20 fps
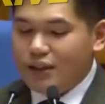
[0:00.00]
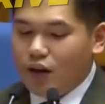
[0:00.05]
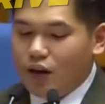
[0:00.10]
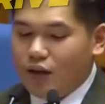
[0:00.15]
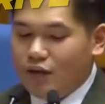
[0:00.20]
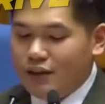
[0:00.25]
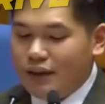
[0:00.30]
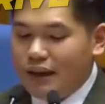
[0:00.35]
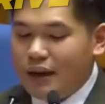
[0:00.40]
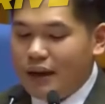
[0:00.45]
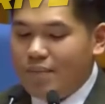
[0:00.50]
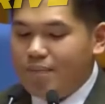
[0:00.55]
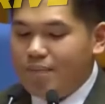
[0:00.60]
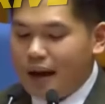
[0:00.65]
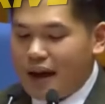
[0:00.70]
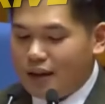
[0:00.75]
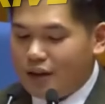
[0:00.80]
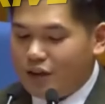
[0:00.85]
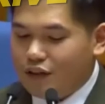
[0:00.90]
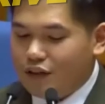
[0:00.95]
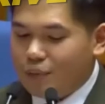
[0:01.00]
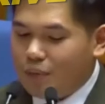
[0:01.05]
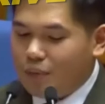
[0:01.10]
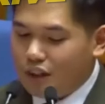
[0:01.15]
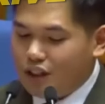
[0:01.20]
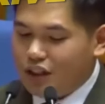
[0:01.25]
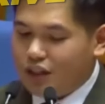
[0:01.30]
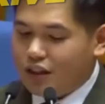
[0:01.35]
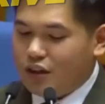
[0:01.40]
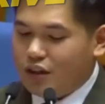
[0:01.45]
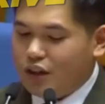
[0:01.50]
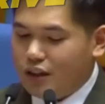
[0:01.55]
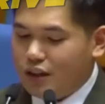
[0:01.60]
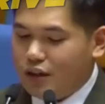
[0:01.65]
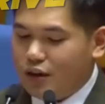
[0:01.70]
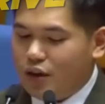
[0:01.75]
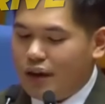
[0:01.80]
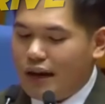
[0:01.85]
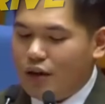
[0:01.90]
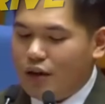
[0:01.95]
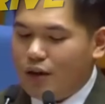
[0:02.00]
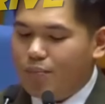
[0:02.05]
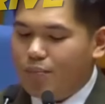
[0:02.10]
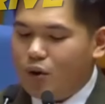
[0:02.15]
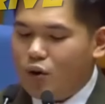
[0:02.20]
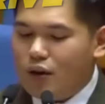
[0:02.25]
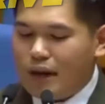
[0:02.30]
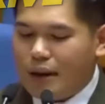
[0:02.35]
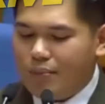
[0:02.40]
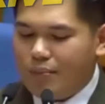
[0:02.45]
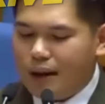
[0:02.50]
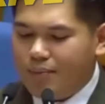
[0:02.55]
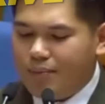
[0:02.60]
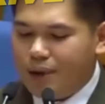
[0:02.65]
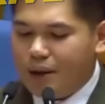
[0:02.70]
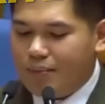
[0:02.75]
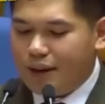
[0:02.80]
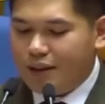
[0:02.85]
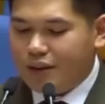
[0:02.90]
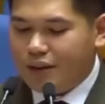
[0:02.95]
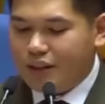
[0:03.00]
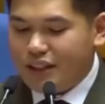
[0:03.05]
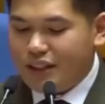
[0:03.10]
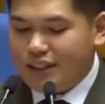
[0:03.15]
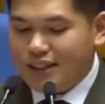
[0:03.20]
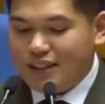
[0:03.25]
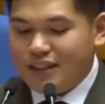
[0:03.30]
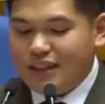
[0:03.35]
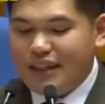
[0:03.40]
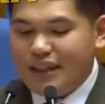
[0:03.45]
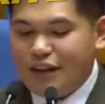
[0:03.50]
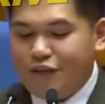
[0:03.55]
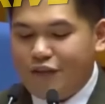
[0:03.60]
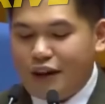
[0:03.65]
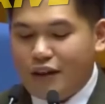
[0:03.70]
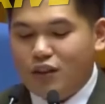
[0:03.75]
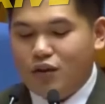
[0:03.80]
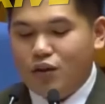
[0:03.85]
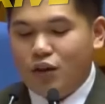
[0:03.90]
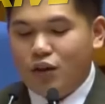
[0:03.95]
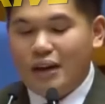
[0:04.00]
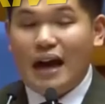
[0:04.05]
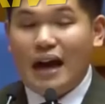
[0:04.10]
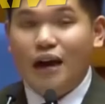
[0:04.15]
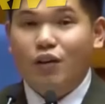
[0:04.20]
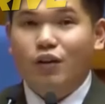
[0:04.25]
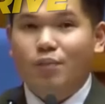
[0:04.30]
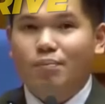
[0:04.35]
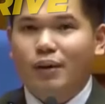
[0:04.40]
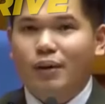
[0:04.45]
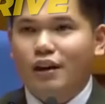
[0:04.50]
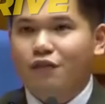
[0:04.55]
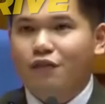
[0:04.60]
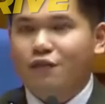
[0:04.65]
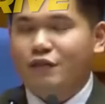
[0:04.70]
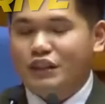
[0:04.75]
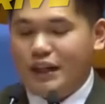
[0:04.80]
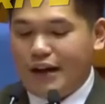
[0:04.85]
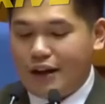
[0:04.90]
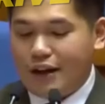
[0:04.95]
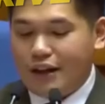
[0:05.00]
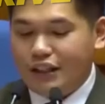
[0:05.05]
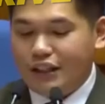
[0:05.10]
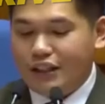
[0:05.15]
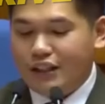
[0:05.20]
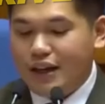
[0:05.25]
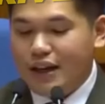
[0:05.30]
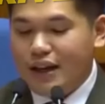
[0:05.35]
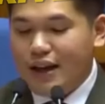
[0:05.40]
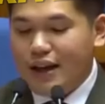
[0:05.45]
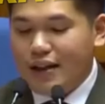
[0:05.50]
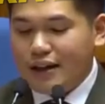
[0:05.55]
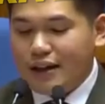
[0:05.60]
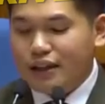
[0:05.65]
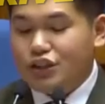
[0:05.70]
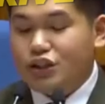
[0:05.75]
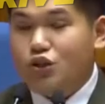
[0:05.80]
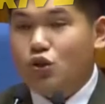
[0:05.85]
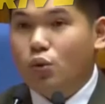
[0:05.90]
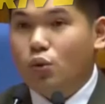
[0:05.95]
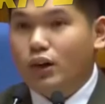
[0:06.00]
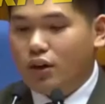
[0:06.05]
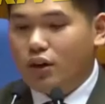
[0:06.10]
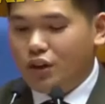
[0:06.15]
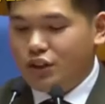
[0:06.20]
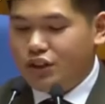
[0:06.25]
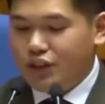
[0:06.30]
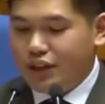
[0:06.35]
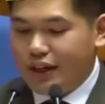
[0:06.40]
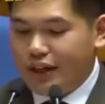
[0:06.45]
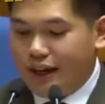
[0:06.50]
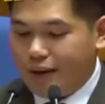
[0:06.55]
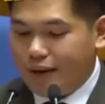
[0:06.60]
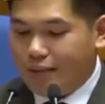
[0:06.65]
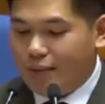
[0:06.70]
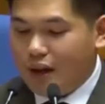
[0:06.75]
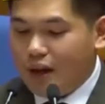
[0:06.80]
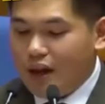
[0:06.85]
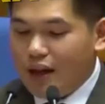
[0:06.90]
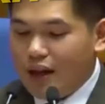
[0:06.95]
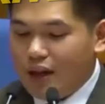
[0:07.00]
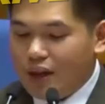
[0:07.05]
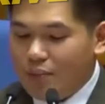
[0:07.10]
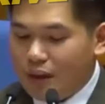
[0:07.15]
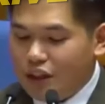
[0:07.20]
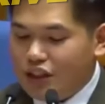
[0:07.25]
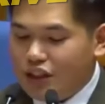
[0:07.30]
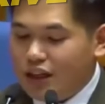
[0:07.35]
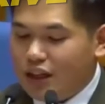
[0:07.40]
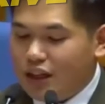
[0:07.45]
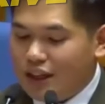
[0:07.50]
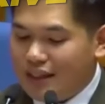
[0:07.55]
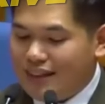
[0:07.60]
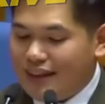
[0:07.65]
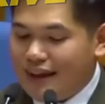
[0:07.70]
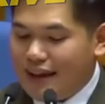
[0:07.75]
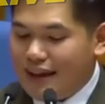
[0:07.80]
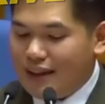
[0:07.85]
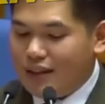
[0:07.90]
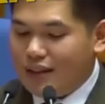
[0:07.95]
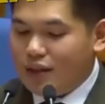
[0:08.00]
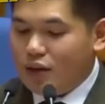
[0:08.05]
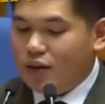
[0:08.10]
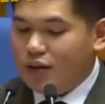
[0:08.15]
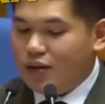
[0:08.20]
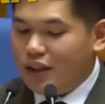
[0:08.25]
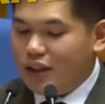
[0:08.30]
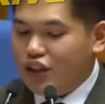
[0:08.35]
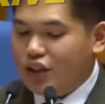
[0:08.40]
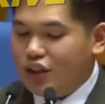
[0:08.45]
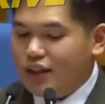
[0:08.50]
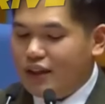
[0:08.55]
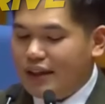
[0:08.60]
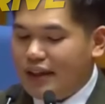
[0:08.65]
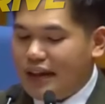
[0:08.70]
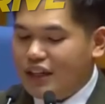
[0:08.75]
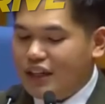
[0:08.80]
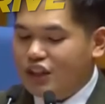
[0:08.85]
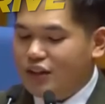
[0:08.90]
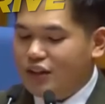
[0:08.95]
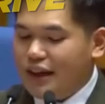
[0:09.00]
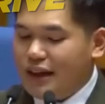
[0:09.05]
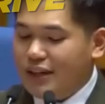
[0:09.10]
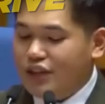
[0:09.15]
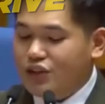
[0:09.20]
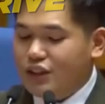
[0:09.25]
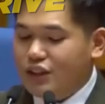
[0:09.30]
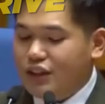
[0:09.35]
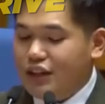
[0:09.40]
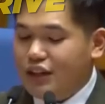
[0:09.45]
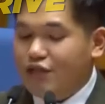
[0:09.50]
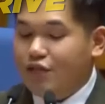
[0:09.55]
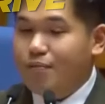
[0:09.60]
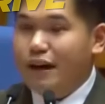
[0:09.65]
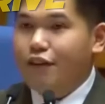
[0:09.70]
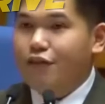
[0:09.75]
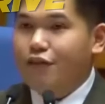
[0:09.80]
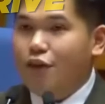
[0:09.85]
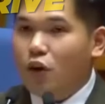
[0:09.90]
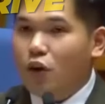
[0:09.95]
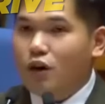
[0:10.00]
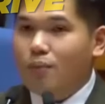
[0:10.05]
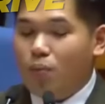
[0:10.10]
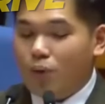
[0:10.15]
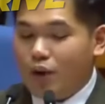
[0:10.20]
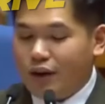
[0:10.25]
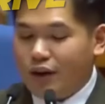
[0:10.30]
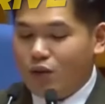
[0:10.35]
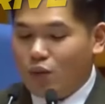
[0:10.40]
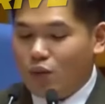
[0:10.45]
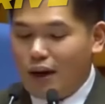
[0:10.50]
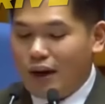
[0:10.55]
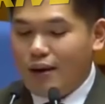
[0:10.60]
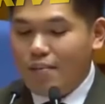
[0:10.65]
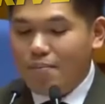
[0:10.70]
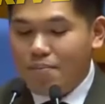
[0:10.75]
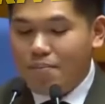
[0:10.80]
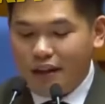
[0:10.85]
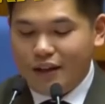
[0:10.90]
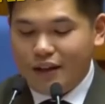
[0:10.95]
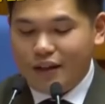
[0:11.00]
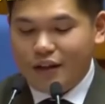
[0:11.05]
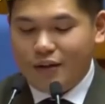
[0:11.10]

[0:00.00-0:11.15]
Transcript: of the impact of the budget cut on our program implementers, it is the effect on our beneficiaries that is truly concerning. The budget cut delayed the conditional cash grants received by 4.1 million